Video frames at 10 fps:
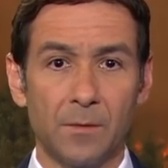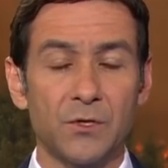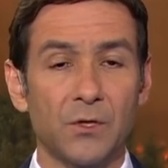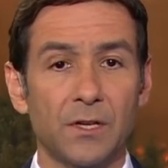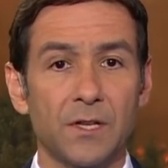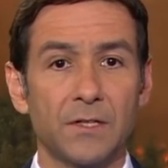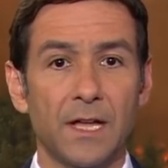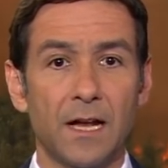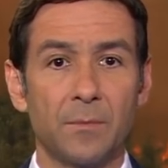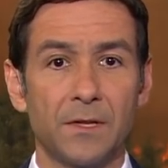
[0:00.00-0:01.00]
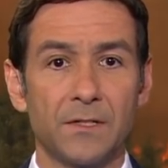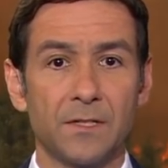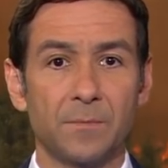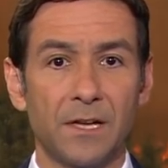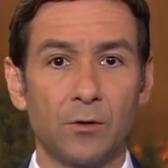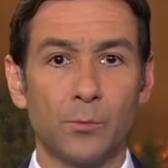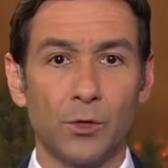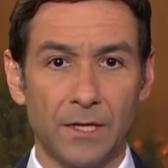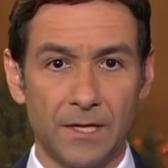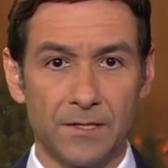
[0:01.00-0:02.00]
Besonders die Halbinsel
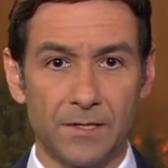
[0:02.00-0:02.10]
Peloponnes